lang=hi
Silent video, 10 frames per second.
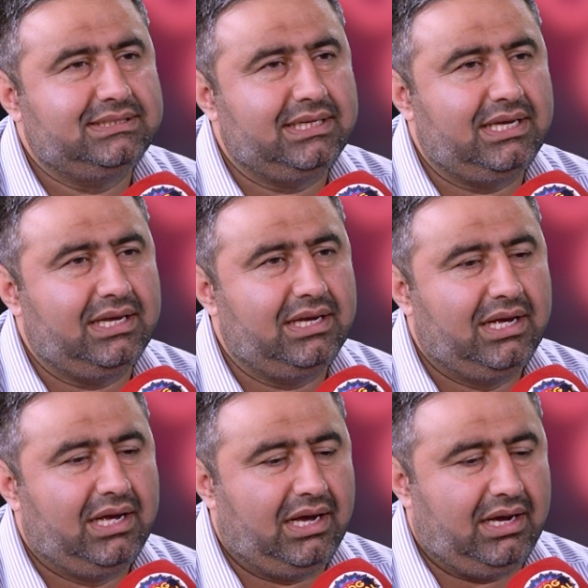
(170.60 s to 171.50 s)
जैसे हम्म।
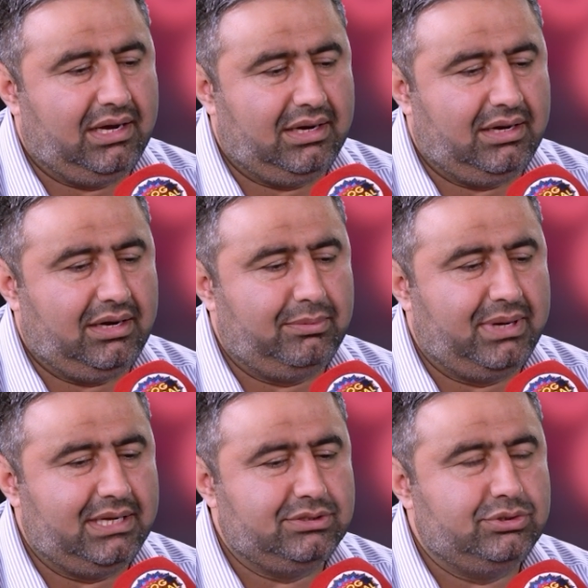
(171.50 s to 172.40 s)
कि
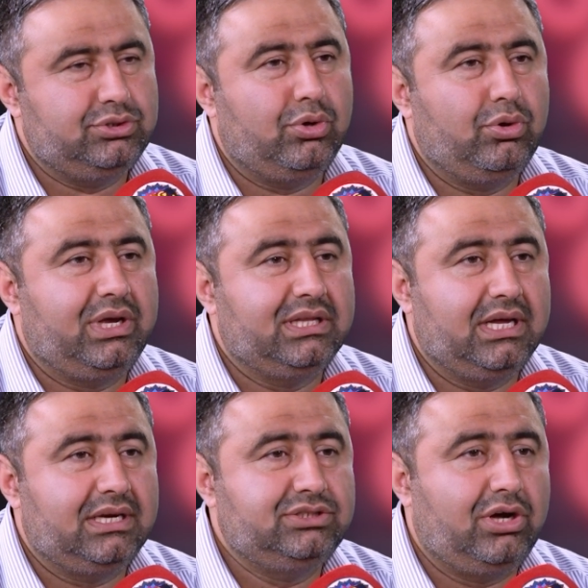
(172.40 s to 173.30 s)
हमारे जो जोड़ों के
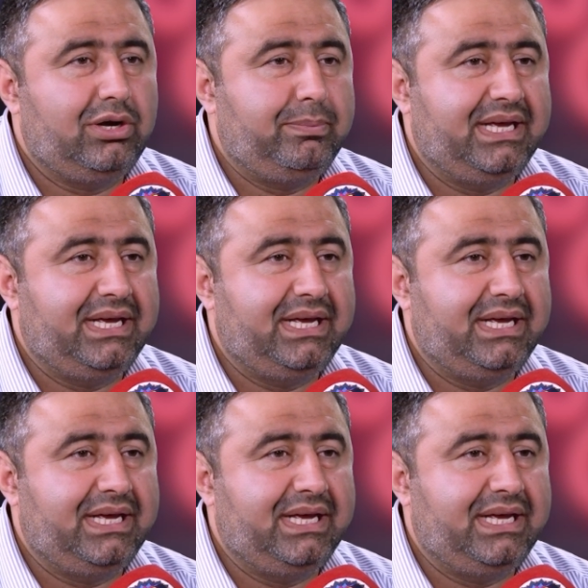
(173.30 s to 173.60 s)
दर्द जॉइंट बैक